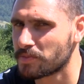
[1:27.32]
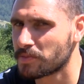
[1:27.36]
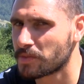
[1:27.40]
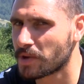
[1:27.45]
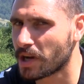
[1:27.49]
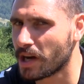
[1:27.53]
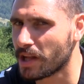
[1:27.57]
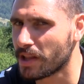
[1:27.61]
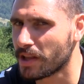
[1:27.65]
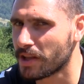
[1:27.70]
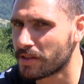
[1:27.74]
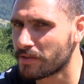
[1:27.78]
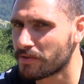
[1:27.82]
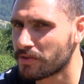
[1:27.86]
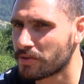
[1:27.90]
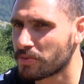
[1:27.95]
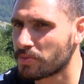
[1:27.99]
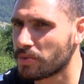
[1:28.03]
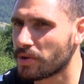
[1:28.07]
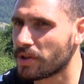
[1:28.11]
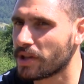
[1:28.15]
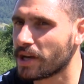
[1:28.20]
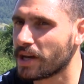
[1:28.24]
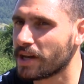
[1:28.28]
kalan
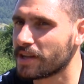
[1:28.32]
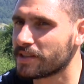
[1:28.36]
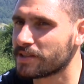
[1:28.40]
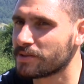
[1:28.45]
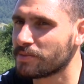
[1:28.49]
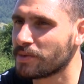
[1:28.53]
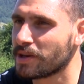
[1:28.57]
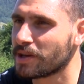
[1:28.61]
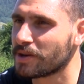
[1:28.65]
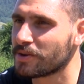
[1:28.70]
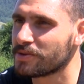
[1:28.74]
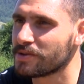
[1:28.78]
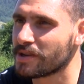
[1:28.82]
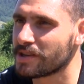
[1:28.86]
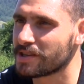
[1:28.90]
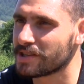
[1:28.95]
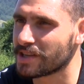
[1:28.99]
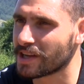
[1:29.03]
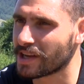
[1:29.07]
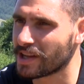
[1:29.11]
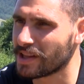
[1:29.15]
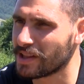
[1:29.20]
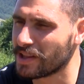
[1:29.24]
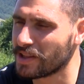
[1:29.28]
futbol hayatımı en güzel
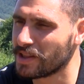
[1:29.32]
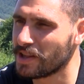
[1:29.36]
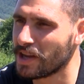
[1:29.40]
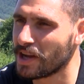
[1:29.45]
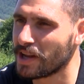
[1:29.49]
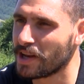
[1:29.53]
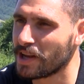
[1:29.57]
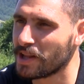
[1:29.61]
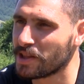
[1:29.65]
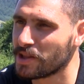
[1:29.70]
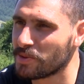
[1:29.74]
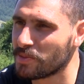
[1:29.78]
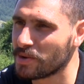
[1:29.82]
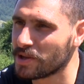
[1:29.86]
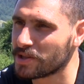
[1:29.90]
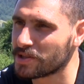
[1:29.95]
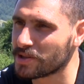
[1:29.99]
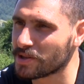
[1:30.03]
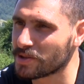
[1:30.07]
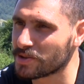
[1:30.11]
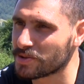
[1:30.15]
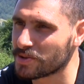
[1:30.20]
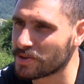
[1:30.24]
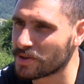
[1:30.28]
şekilde değerlendirmeye
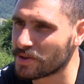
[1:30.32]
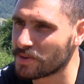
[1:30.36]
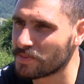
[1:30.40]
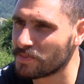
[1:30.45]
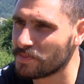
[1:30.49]
çalışıyorum.